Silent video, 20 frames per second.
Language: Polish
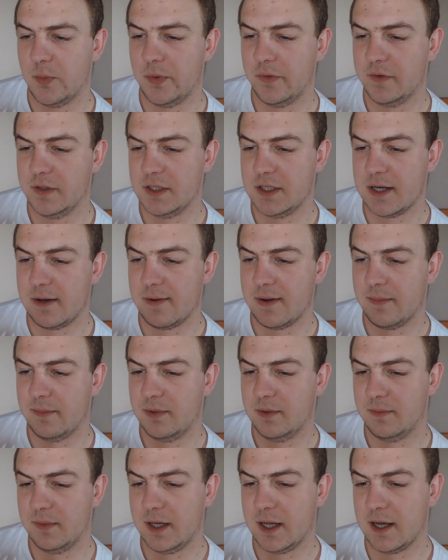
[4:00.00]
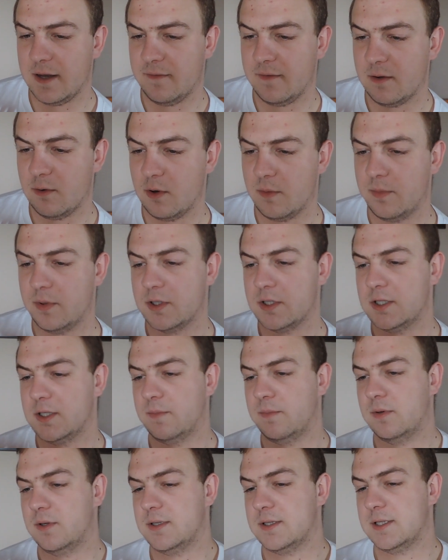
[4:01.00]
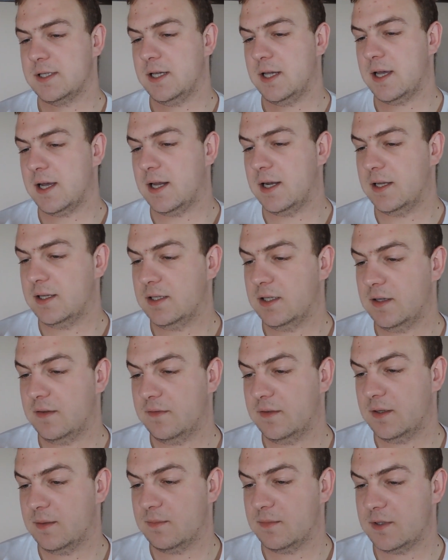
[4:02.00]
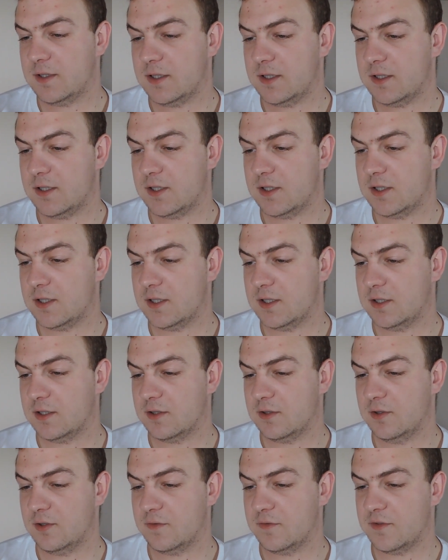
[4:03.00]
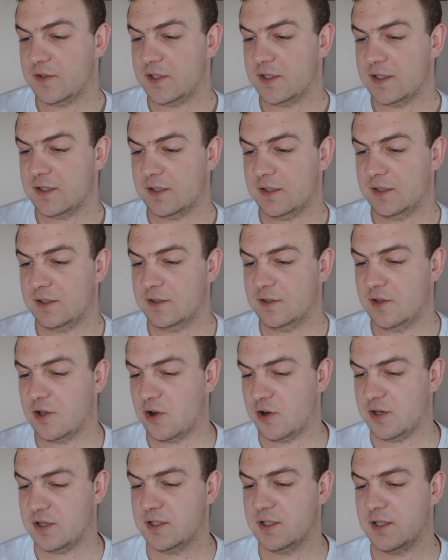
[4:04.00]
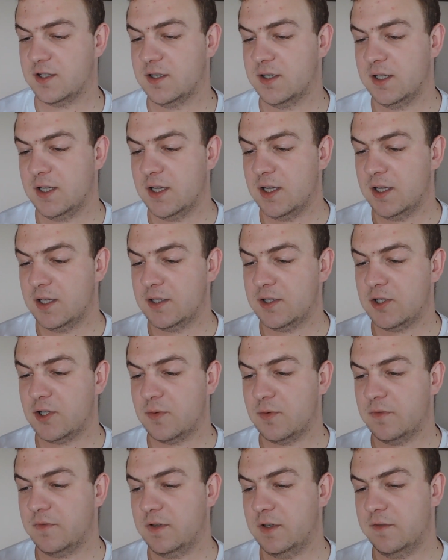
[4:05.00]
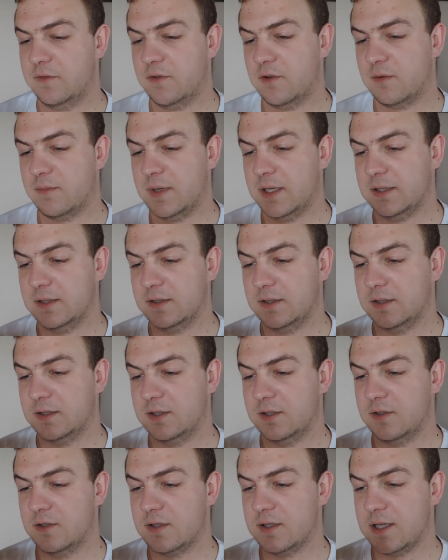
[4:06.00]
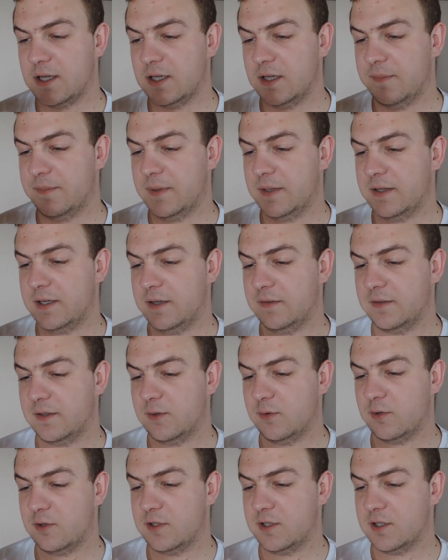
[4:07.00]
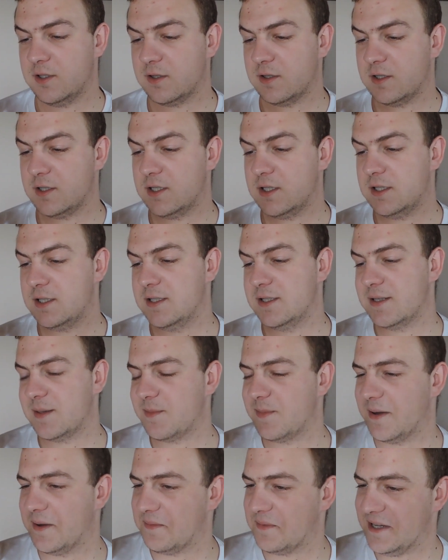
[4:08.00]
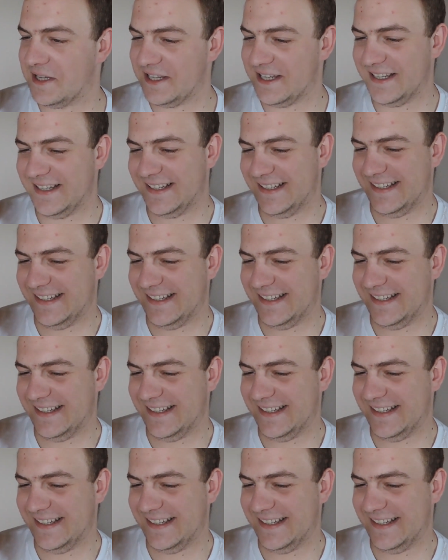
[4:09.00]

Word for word: Opowiedziałabym kawał o Poczcie Polskiej, ale nie wiem, czy do wszystkich dojdzie. Co mówi informatyk, gdy dostanie pendrive na urodziny? Dzięki za pamięć.